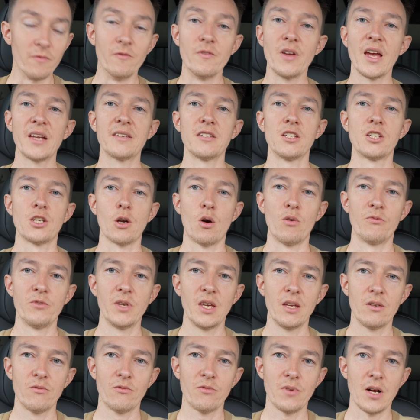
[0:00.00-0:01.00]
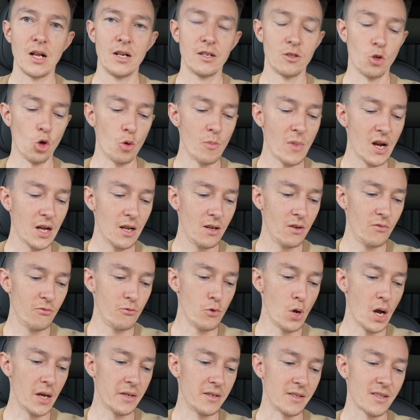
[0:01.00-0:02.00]
werde ich auf jeden Fall nochmal
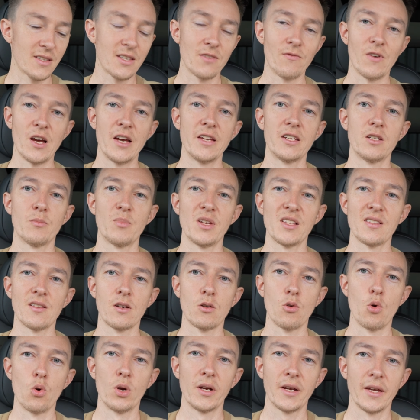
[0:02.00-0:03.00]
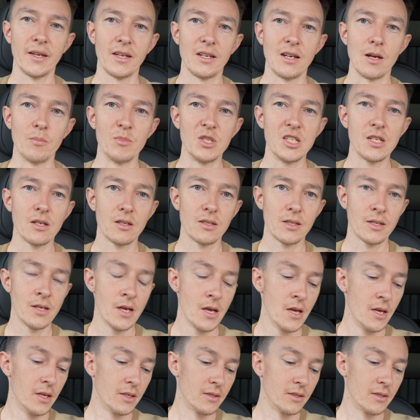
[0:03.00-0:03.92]
für eine zweite Besserung reklamieren,